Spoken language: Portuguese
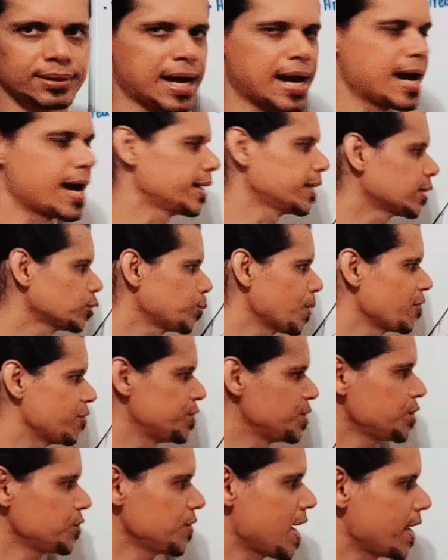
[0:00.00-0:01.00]
da área da
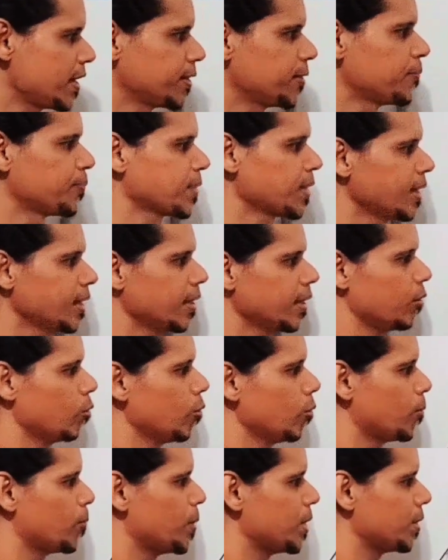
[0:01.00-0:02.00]
superfície esférica.
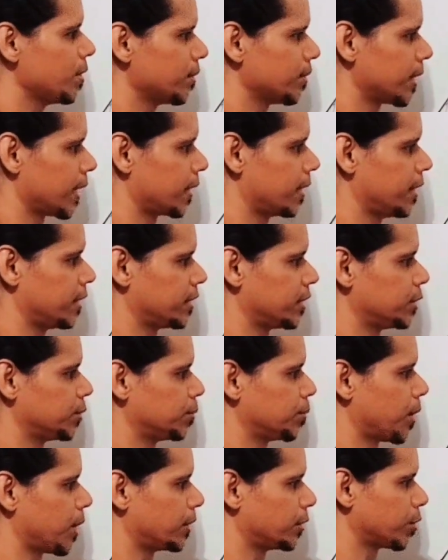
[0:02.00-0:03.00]
O π daqui a
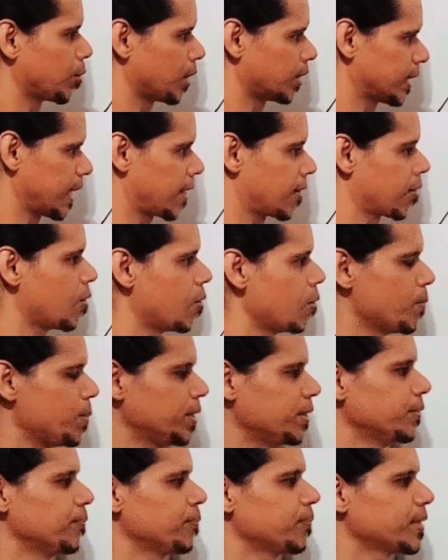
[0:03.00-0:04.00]
gente pode cortar com
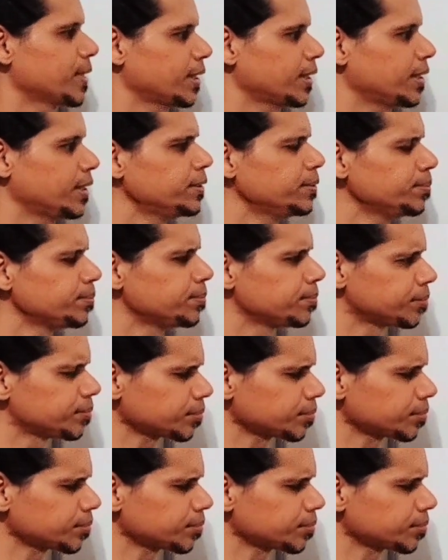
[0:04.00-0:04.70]
π daqui,